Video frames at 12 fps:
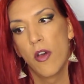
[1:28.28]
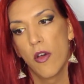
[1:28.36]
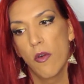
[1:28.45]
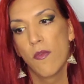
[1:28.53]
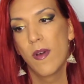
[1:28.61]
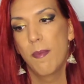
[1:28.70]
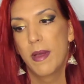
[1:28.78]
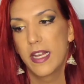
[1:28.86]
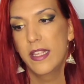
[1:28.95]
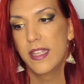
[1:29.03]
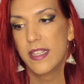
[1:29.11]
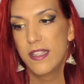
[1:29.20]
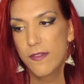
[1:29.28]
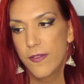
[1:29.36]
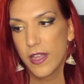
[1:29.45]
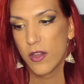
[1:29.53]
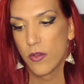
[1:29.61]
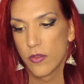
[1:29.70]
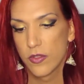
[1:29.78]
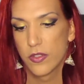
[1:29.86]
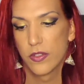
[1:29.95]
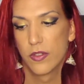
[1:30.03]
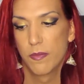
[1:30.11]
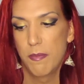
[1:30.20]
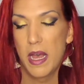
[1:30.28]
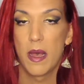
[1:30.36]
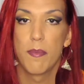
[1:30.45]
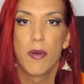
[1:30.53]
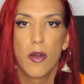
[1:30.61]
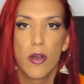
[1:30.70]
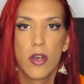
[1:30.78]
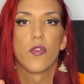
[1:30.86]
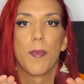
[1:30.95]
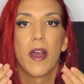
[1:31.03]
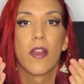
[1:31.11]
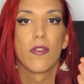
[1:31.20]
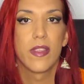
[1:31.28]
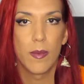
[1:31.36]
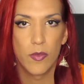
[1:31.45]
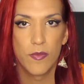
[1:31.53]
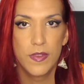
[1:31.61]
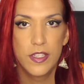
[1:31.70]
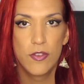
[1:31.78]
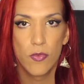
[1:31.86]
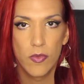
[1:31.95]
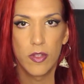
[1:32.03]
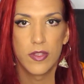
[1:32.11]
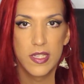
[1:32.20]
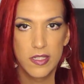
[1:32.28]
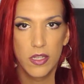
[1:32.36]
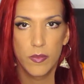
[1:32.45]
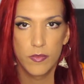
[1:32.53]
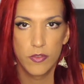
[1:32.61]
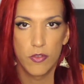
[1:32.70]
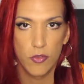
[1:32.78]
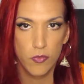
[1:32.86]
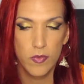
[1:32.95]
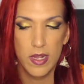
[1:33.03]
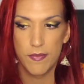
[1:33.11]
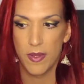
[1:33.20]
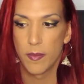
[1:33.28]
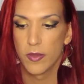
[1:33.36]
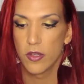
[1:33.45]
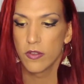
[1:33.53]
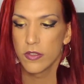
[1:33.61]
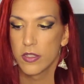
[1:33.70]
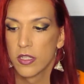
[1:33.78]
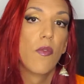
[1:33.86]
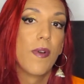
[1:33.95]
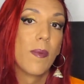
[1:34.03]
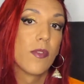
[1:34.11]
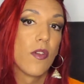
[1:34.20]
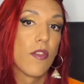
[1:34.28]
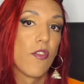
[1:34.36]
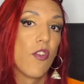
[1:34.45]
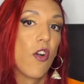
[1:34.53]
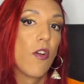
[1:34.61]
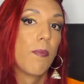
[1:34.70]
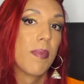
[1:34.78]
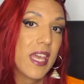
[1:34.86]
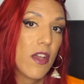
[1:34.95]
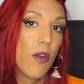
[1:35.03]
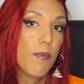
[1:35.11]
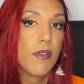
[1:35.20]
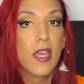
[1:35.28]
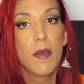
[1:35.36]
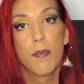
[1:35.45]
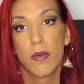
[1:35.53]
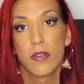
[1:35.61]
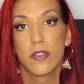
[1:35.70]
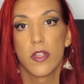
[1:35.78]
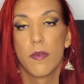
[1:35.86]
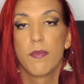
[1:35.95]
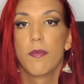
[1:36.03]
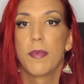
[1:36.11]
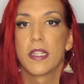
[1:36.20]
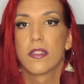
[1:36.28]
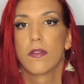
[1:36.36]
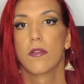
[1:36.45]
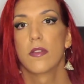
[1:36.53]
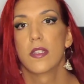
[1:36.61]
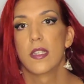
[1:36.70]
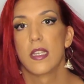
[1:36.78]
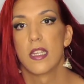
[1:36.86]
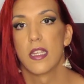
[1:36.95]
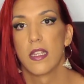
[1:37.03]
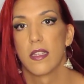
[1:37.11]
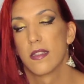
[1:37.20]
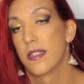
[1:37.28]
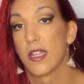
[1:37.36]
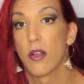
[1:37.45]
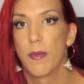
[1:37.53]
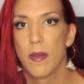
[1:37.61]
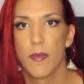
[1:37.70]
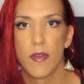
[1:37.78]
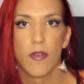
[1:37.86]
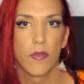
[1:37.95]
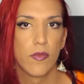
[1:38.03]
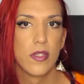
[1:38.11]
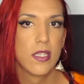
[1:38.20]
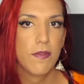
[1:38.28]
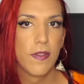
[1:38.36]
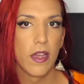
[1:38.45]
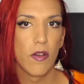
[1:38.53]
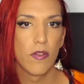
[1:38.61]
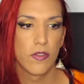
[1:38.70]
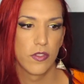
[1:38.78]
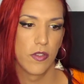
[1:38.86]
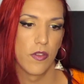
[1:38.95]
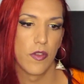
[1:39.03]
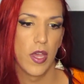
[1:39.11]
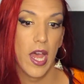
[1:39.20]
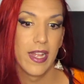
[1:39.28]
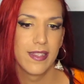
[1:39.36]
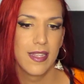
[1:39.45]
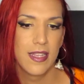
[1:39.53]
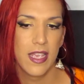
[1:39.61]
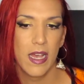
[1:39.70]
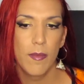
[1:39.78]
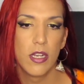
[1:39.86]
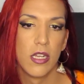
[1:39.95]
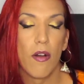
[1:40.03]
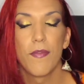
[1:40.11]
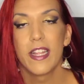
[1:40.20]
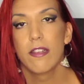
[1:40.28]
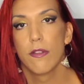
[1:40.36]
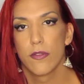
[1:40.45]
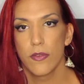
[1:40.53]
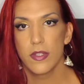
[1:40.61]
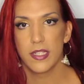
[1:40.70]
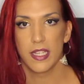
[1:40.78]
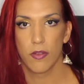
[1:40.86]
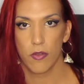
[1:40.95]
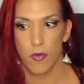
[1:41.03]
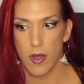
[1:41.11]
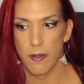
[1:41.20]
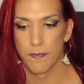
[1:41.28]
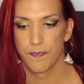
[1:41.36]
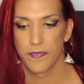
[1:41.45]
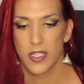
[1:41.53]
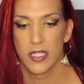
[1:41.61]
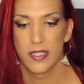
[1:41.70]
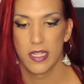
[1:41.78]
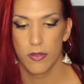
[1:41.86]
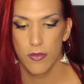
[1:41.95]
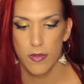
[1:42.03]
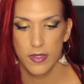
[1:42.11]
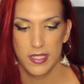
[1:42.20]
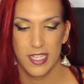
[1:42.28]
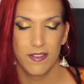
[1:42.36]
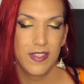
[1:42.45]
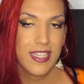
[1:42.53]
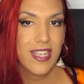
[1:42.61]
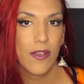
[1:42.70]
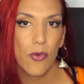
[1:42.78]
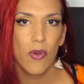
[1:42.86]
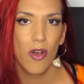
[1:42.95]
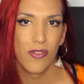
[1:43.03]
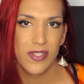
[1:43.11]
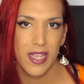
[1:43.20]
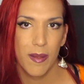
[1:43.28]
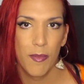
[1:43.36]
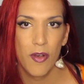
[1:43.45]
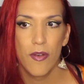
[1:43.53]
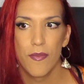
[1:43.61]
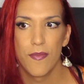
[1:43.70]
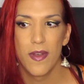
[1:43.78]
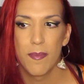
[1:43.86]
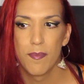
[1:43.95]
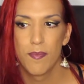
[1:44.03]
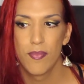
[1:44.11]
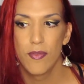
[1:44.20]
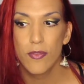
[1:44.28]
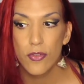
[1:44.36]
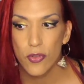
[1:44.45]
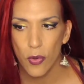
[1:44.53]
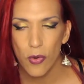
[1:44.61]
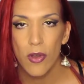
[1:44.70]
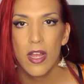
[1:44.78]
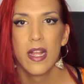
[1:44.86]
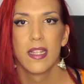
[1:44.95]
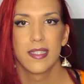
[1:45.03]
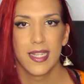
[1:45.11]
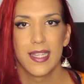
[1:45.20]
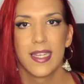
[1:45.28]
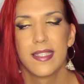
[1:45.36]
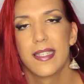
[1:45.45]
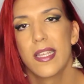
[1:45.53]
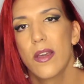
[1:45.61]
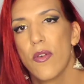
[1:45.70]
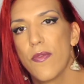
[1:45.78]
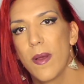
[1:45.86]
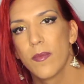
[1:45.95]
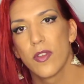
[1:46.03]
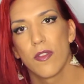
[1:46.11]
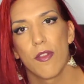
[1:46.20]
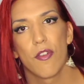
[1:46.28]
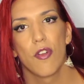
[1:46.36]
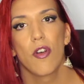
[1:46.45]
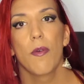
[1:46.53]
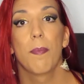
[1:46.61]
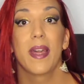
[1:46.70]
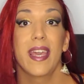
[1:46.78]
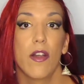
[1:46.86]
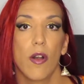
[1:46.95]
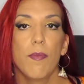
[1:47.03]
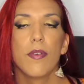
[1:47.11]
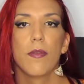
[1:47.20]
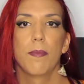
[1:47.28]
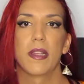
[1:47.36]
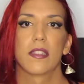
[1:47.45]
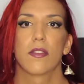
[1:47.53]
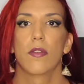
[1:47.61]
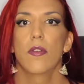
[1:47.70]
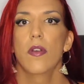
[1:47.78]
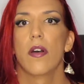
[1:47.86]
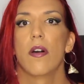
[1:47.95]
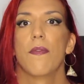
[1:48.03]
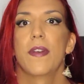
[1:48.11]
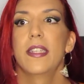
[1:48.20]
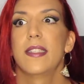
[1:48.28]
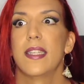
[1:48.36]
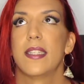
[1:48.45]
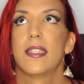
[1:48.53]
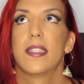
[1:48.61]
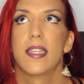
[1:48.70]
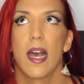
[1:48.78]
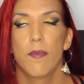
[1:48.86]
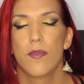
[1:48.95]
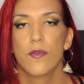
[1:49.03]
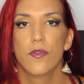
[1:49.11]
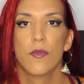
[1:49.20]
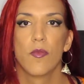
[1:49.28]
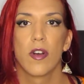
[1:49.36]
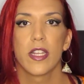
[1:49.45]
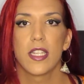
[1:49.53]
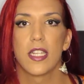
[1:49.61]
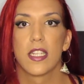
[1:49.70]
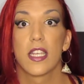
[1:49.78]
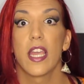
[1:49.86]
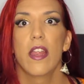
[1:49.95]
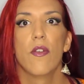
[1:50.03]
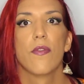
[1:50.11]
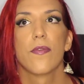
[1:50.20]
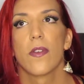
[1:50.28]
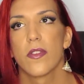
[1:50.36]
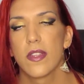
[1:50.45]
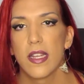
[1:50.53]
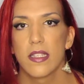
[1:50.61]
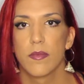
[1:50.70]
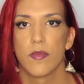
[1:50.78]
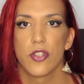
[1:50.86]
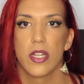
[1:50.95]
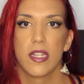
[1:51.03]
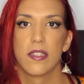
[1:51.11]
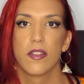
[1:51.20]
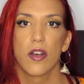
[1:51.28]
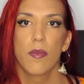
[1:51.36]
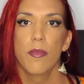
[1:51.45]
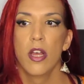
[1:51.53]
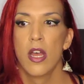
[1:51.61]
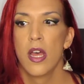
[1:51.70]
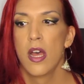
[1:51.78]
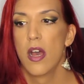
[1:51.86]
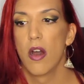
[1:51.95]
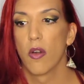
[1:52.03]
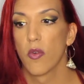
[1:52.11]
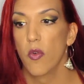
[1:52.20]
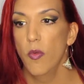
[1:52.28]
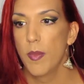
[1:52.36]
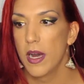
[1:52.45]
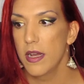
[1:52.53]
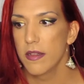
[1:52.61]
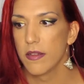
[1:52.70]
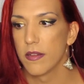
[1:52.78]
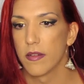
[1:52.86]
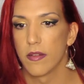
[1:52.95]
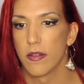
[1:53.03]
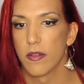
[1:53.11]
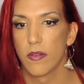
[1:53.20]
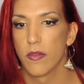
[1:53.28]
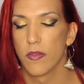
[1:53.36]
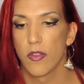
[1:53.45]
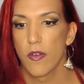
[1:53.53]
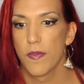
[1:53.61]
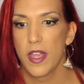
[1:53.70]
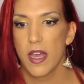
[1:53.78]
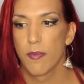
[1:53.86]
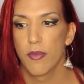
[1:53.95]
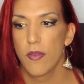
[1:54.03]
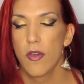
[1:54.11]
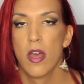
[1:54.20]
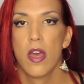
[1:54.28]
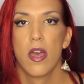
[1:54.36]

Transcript: euh, on va parler des différences par rapport, je parle en termes de vision euh, des hommes sur nous les femmes trans, aux femmes transgenres pré-op et post-op parce que c'est quand même euh, une différence indéniable. En fait le truc c'est que quoi c'est que cette vidéo entièrement va plutôt s'adresser aux femmes transgenres pré-op parce que en fait c'est ça plus ou moins qui crée le fantasme chez les hommes. En gros ben on en revient un peu